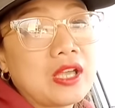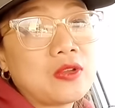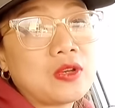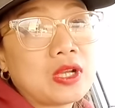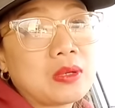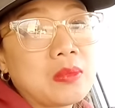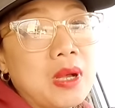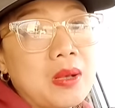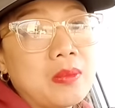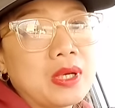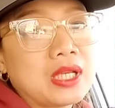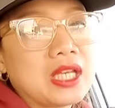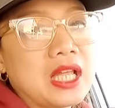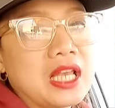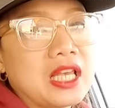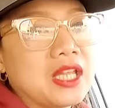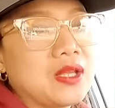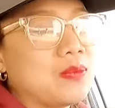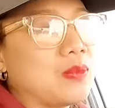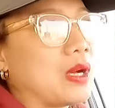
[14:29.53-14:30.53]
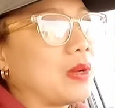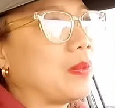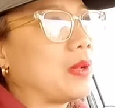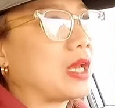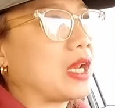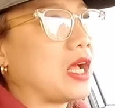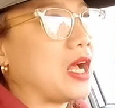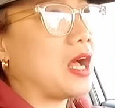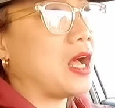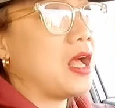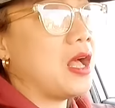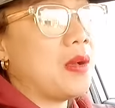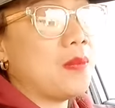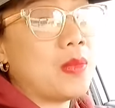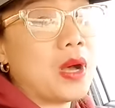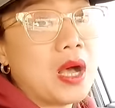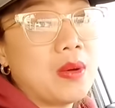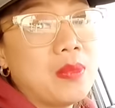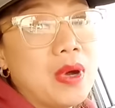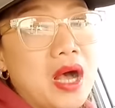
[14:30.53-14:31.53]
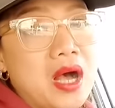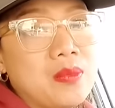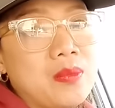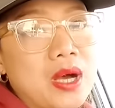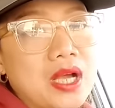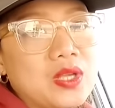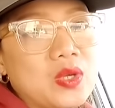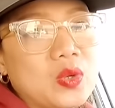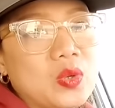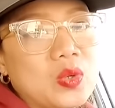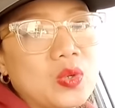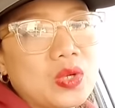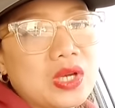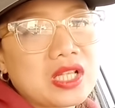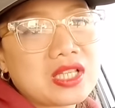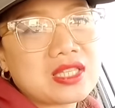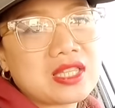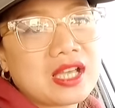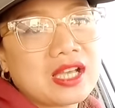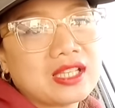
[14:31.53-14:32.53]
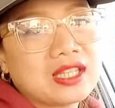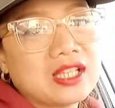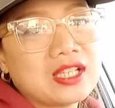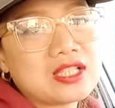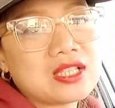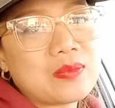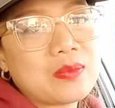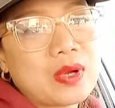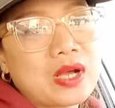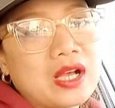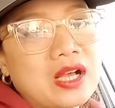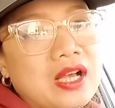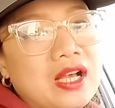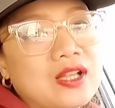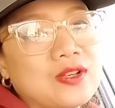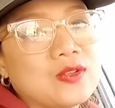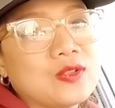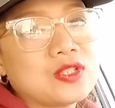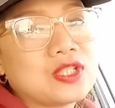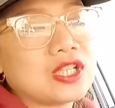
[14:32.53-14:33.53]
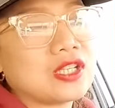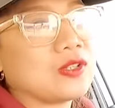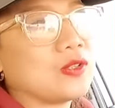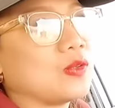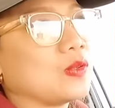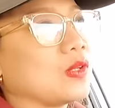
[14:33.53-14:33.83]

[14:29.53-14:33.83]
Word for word: tayo nagmamadali ba para mahaba-haba yung oras natin sa pang-aano dyan